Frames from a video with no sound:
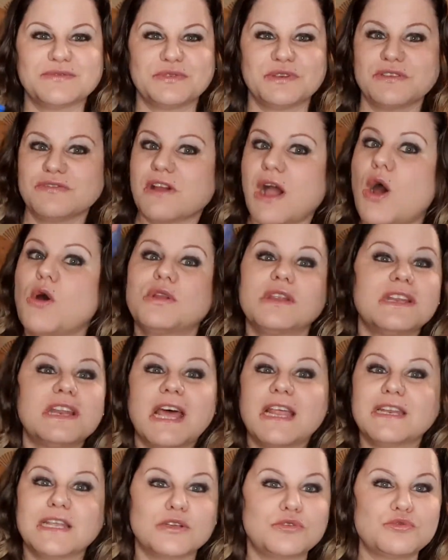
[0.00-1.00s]
wo die Frau dann da
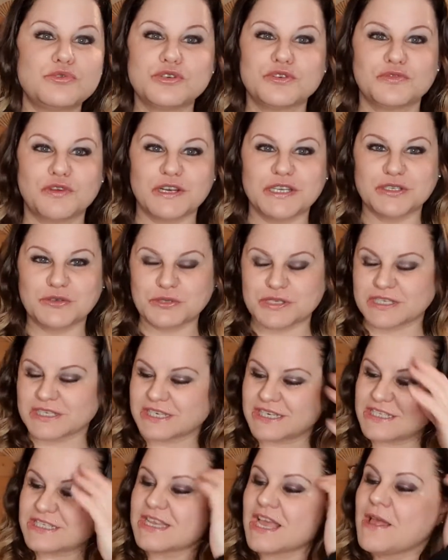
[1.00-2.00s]
in der Dusche völlig
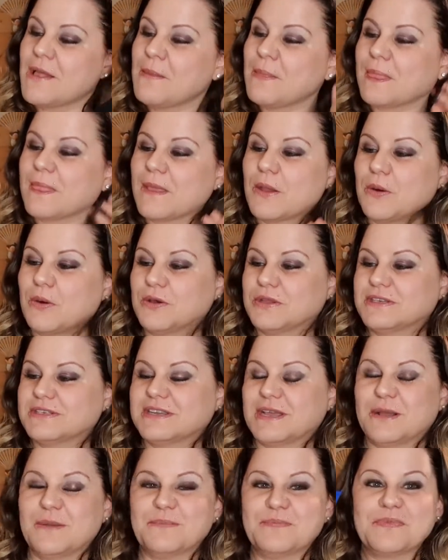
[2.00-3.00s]
durchgedreht ist und
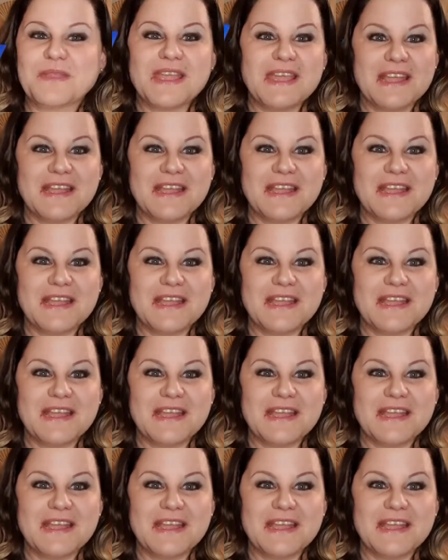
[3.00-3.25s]
ähm,